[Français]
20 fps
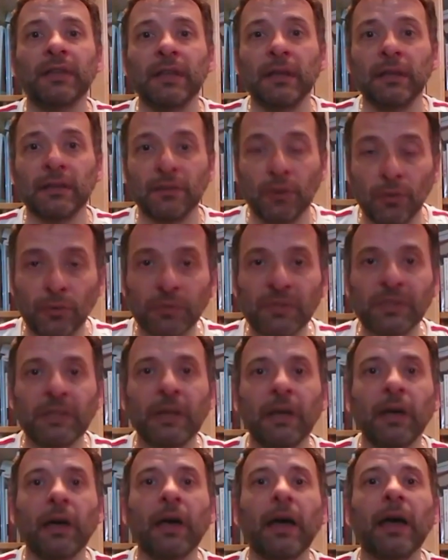des
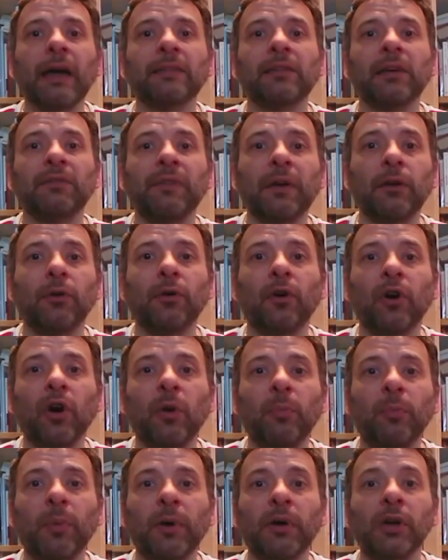concerts à travers
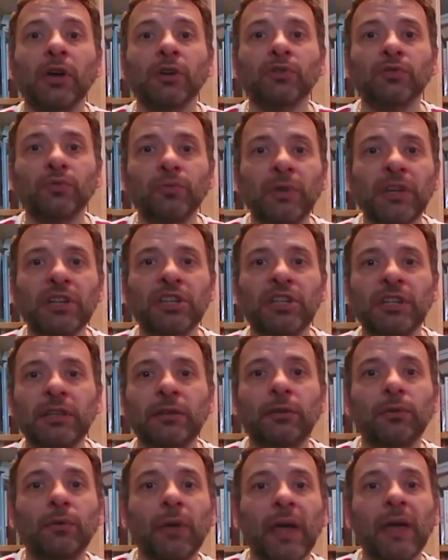l'Europe sous
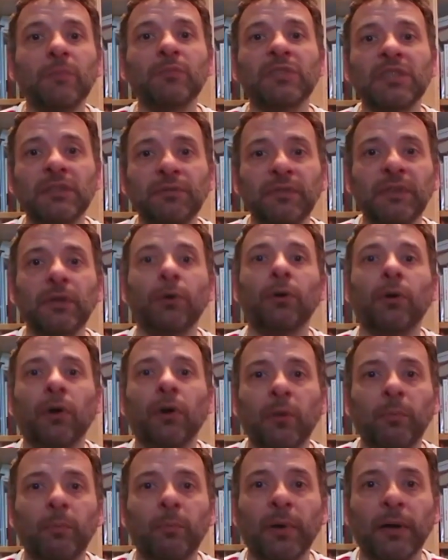l'égide de MTV
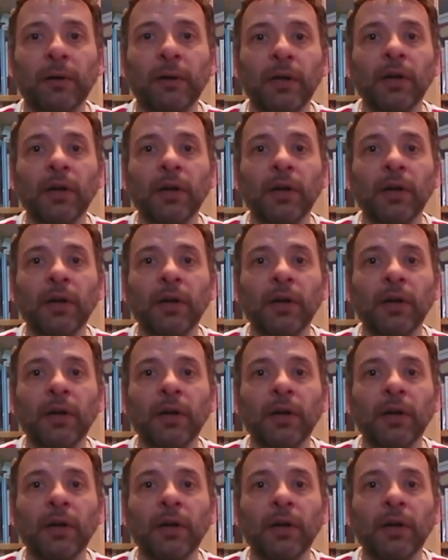Europe.